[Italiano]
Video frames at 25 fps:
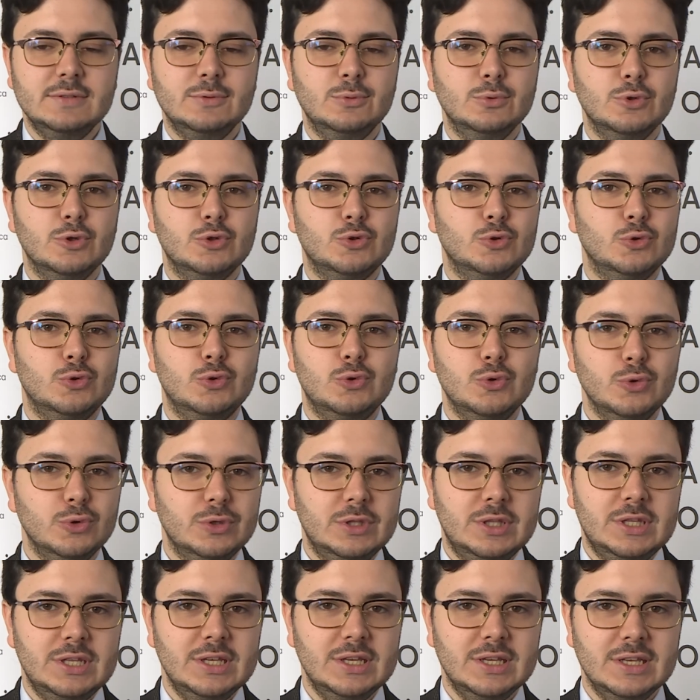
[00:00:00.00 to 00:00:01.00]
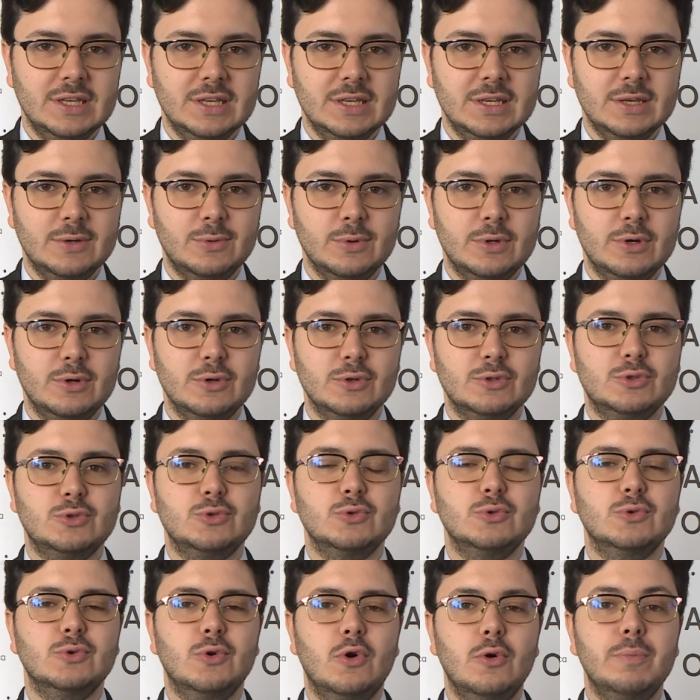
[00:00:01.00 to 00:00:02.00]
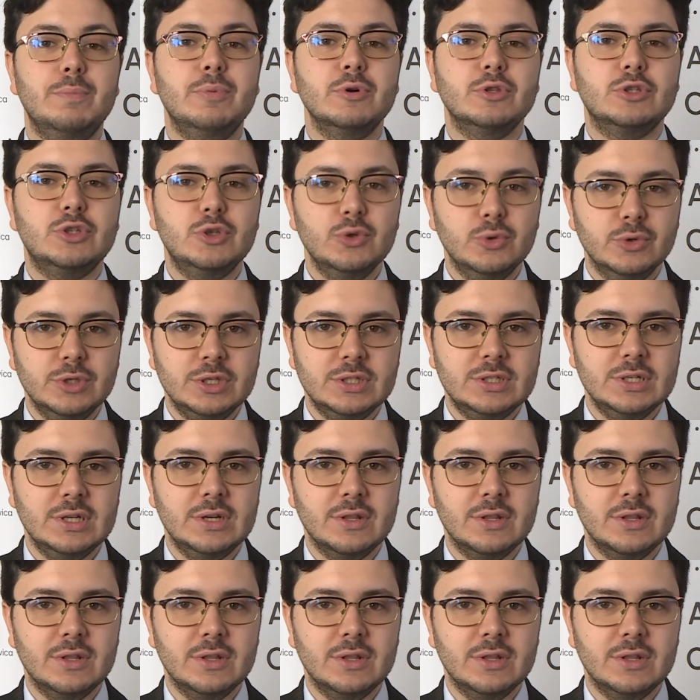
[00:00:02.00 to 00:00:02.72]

uno su tutti quello su Opportunity,